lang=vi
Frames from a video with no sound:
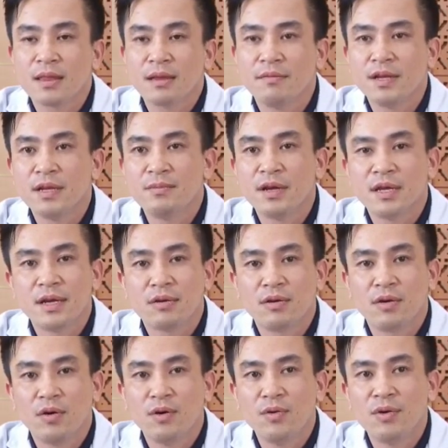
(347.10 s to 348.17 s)
với những bệnh nhân
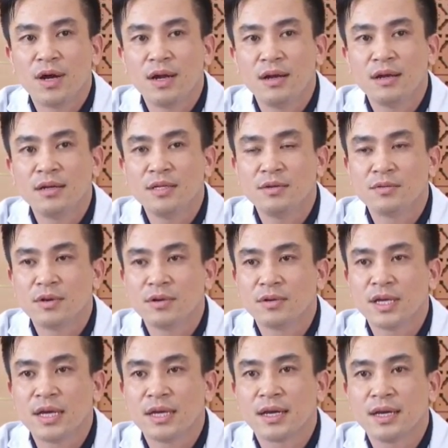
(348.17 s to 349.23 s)
có khối u gan lớn thì chúng tôi có
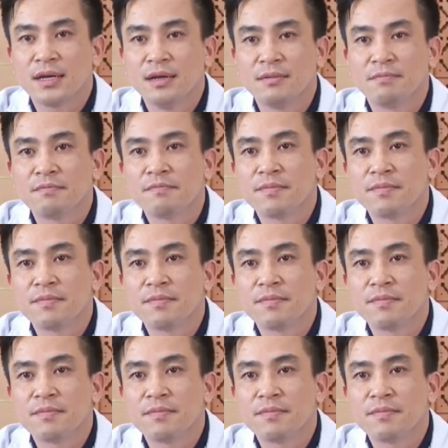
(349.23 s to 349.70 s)
thể kết hợp